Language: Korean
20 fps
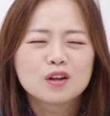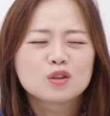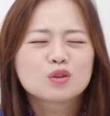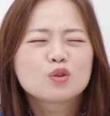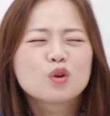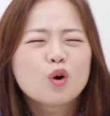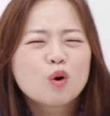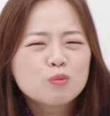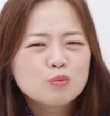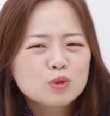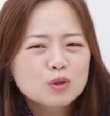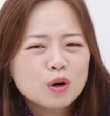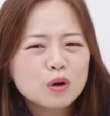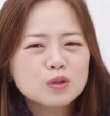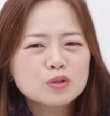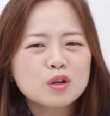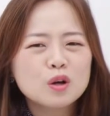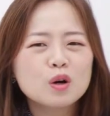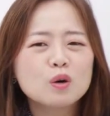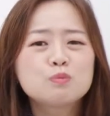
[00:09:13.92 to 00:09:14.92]
너무
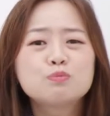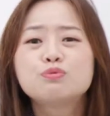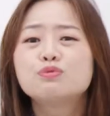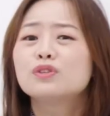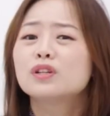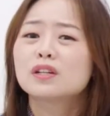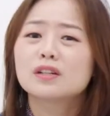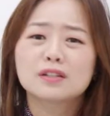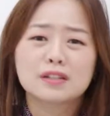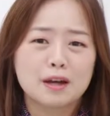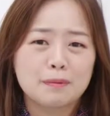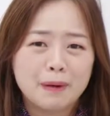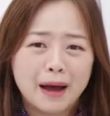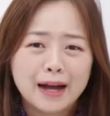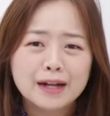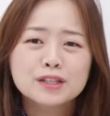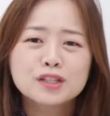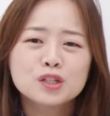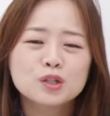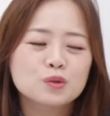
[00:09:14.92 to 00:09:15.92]
커서 분위기를 다
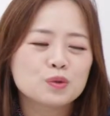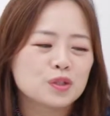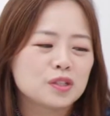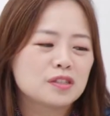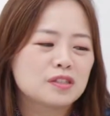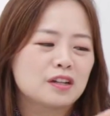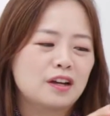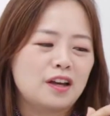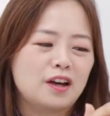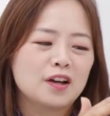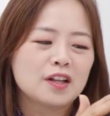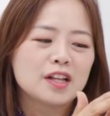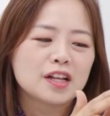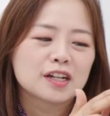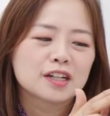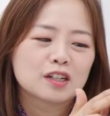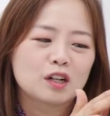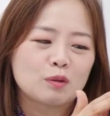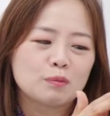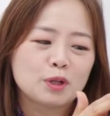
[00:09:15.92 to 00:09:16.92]
망치고 있어요.
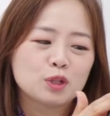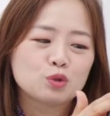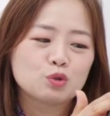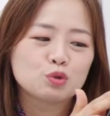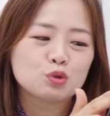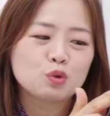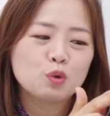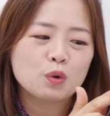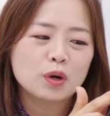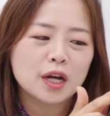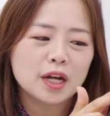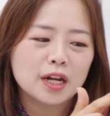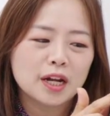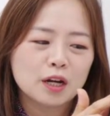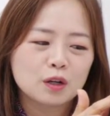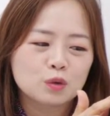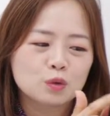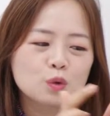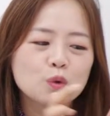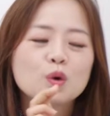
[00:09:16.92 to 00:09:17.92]
그러면 두
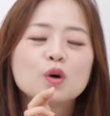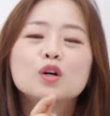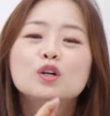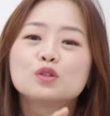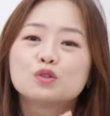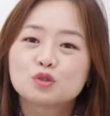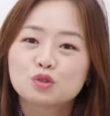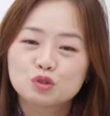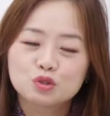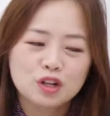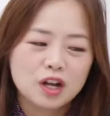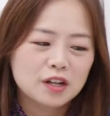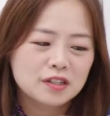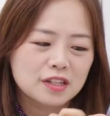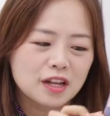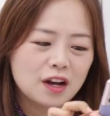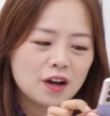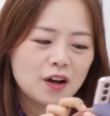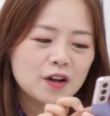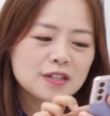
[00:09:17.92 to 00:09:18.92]
손가락으로
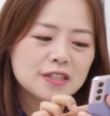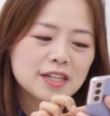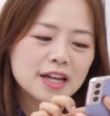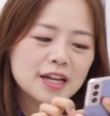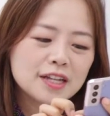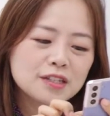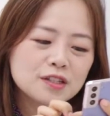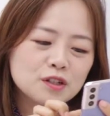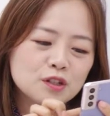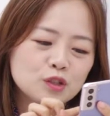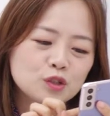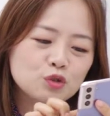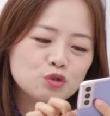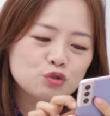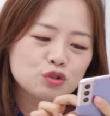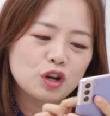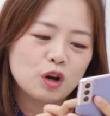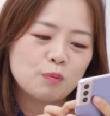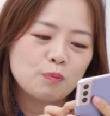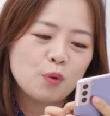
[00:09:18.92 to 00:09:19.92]
줄여서 사이즈를
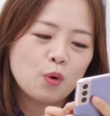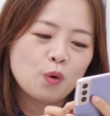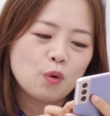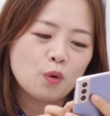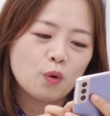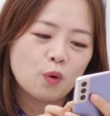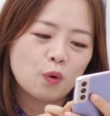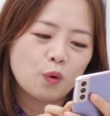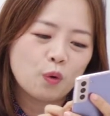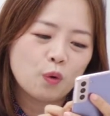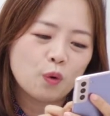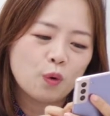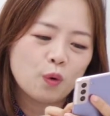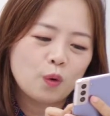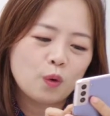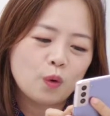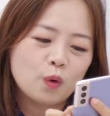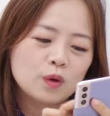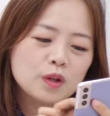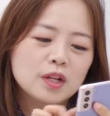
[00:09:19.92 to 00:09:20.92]

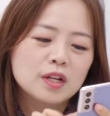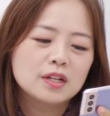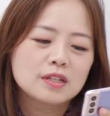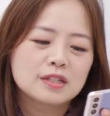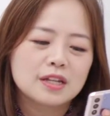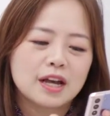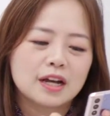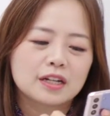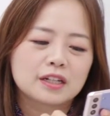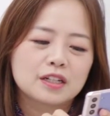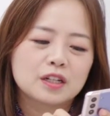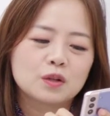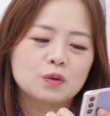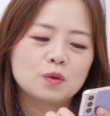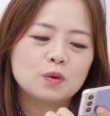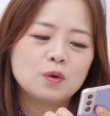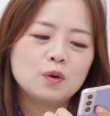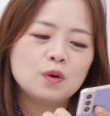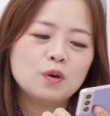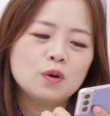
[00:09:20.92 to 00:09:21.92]
줄여보고 자
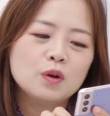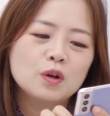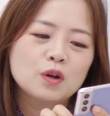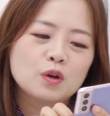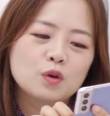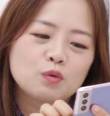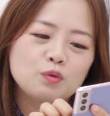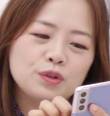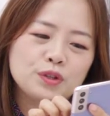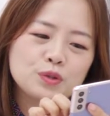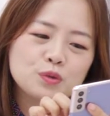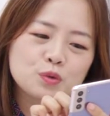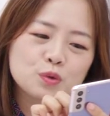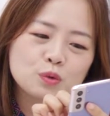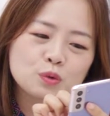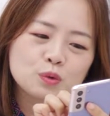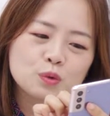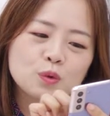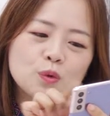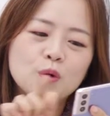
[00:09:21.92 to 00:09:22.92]
그리고
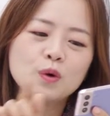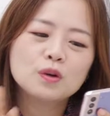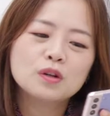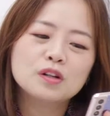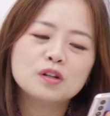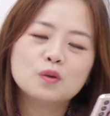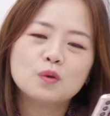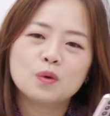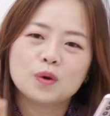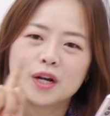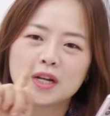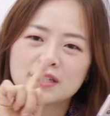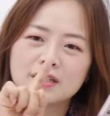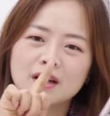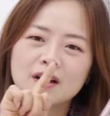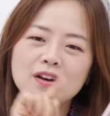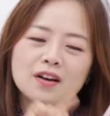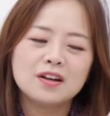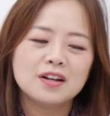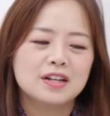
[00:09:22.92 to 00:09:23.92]
위쪽으로 끌고
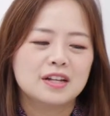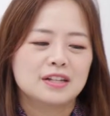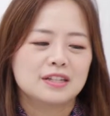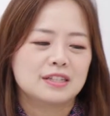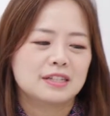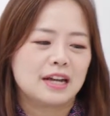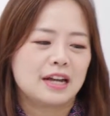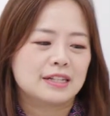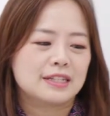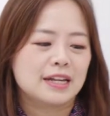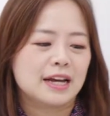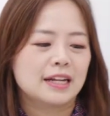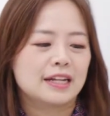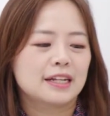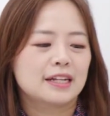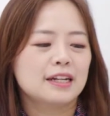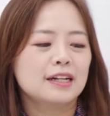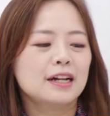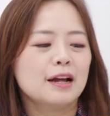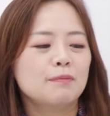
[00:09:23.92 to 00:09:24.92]
가서 자
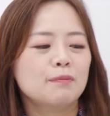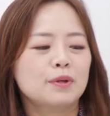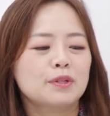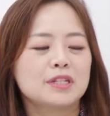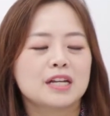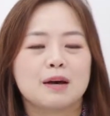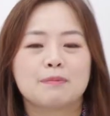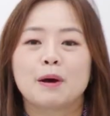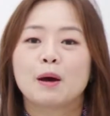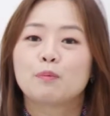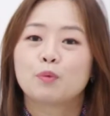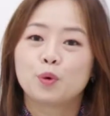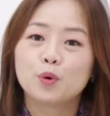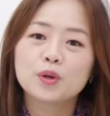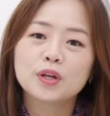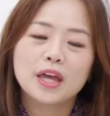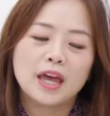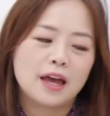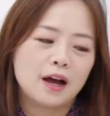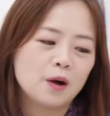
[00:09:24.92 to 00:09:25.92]
자리를 한번
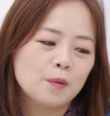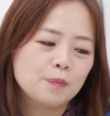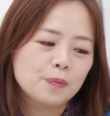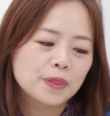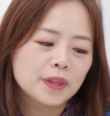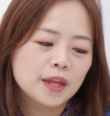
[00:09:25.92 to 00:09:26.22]
잡아볼게요.